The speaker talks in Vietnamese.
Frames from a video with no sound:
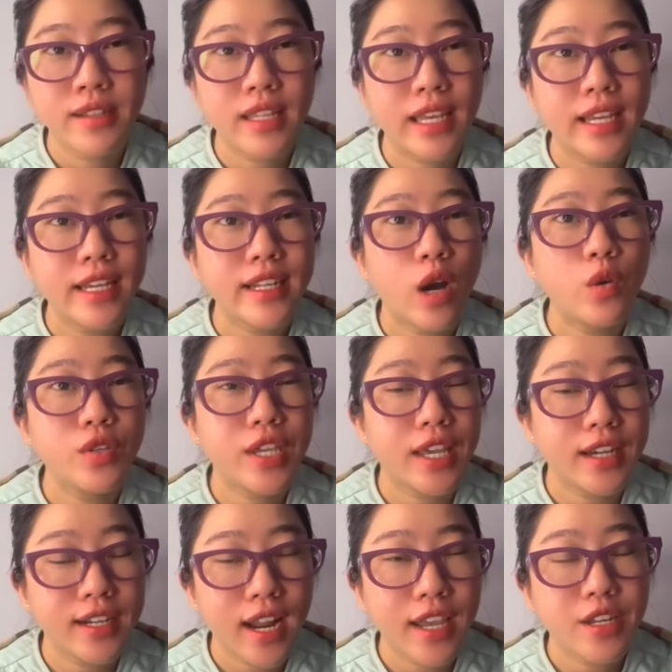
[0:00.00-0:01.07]
thì cái câu
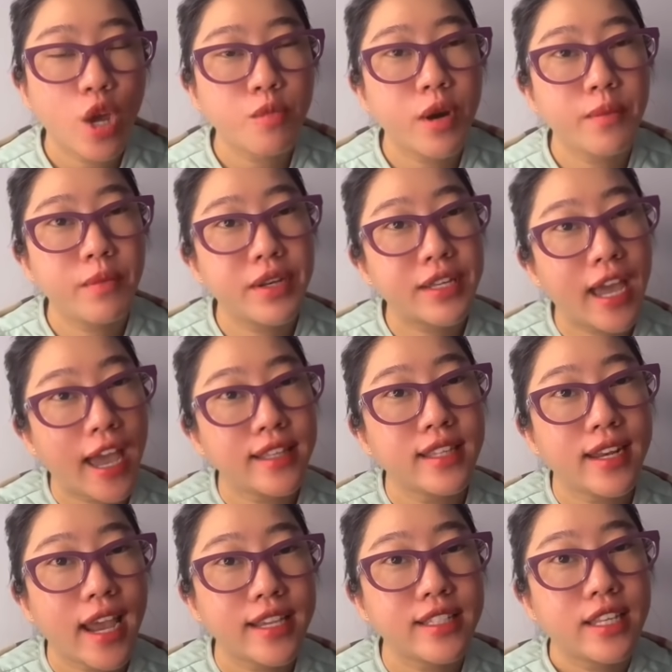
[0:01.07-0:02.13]
chuyện ở đây nếu mà mình kể
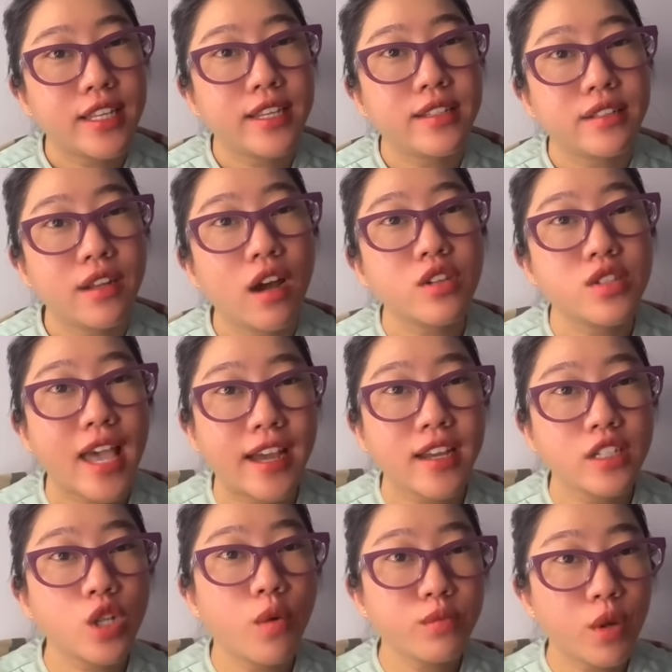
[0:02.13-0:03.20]
tới đây thì nó sẽ
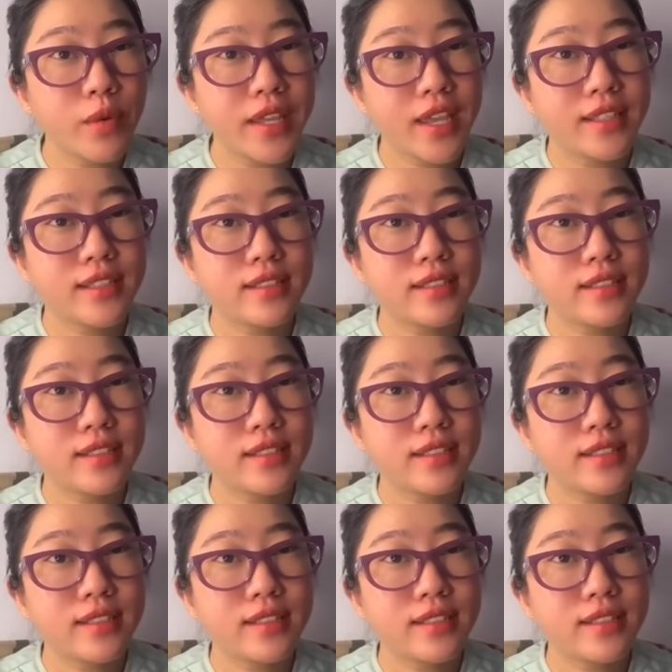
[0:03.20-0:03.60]
kết thúc thôi quý vị